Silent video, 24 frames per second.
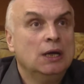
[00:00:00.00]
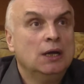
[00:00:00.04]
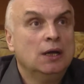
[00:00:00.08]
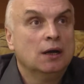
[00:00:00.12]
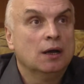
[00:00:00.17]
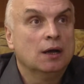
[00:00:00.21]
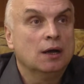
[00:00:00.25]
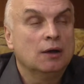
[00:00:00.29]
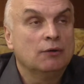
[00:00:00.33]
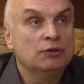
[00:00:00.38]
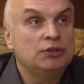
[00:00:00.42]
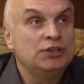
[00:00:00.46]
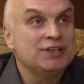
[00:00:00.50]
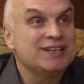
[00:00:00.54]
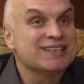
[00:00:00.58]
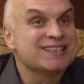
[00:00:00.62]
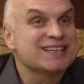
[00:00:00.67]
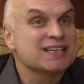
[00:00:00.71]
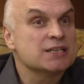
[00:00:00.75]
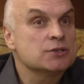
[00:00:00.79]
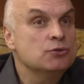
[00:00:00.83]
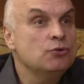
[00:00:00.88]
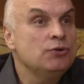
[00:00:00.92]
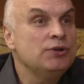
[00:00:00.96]
а, вот эти
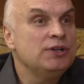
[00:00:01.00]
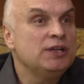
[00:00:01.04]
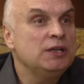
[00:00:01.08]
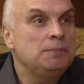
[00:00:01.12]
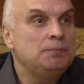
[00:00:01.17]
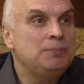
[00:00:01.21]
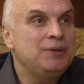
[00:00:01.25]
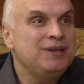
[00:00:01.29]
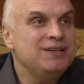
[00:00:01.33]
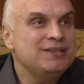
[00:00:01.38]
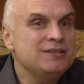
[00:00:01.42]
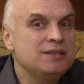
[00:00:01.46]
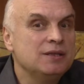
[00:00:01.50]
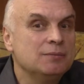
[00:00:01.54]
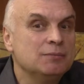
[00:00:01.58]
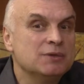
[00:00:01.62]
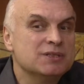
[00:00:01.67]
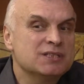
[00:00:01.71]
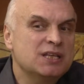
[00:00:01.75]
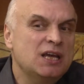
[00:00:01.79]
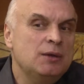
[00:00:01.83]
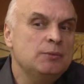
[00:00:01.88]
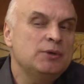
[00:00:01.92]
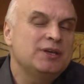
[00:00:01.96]
застольные песни, мы
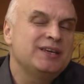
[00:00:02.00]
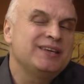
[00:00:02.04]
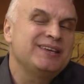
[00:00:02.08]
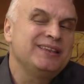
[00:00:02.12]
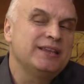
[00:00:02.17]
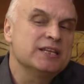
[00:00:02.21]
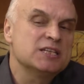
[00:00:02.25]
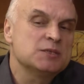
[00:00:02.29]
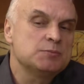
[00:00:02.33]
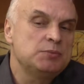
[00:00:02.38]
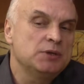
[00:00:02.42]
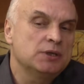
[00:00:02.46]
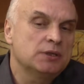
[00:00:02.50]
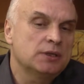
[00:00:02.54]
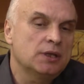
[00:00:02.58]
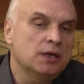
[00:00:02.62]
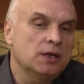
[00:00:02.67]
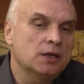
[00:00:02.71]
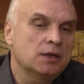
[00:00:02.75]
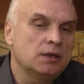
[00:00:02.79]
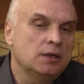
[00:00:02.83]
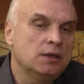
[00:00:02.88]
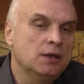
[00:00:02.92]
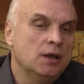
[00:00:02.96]
ставим какие-то
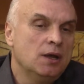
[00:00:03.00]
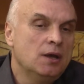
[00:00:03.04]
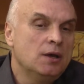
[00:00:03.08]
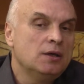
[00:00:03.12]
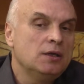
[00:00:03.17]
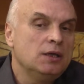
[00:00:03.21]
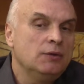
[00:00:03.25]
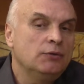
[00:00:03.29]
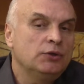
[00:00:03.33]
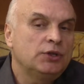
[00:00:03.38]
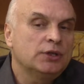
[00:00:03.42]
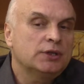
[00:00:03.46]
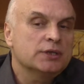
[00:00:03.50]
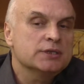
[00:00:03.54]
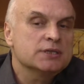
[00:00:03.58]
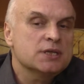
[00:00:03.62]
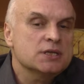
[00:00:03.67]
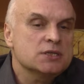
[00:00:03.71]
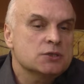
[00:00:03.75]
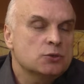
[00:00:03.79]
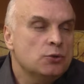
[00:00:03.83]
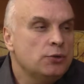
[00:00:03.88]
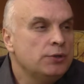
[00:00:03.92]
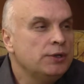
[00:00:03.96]
спектакли, и вот эта
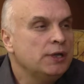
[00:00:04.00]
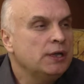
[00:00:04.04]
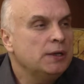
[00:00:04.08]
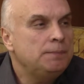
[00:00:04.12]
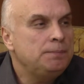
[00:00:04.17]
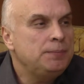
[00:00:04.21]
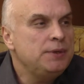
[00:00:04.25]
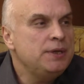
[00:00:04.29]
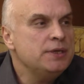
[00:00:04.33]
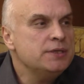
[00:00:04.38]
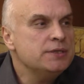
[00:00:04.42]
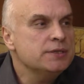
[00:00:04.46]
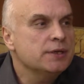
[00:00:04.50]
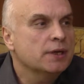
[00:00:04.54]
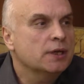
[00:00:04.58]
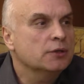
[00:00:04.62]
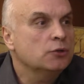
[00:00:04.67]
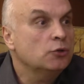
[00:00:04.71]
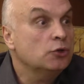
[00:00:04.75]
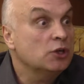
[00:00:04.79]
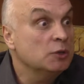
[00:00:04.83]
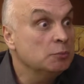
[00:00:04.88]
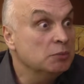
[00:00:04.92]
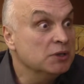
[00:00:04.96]
застольная песня,
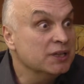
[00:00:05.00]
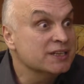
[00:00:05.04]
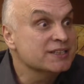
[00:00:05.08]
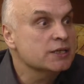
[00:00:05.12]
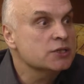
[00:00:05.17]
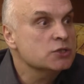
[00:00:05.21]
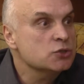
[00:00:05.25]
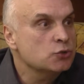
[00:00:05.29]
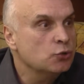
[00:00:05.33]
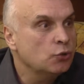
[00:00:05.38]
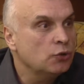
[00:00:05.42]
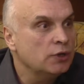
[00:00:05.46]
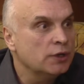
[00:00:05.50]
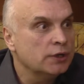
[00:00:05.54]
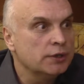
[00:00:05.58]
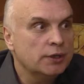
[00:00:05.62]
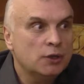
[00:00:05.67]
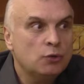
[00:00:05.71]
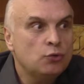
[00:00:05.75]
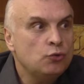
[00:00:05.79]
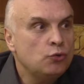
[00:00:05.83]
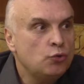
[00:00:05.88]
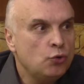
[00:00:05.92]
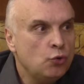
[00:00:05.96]
которая была застольная,
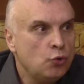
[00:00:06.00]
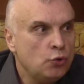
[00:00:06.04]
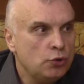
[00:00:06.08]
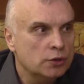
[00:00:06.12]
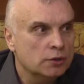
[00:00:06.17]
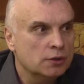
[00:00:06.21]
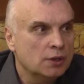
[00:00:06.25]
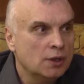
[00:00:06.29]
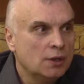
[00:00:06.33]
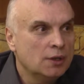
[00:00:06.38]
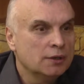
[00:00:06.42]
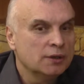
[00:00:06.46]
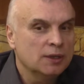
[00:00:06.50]
она уходит.